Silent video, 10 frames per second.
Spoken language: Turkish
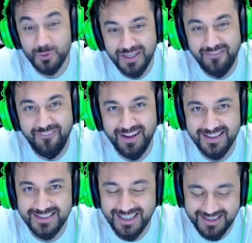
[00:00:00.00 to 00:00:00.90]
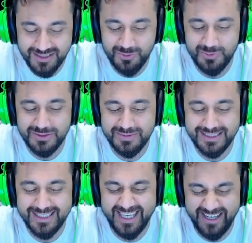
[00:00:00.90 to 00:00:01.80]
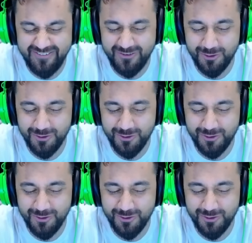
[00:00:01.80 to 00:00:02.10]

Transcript: tarafa atlayacaktır. Bu bizim için keyifli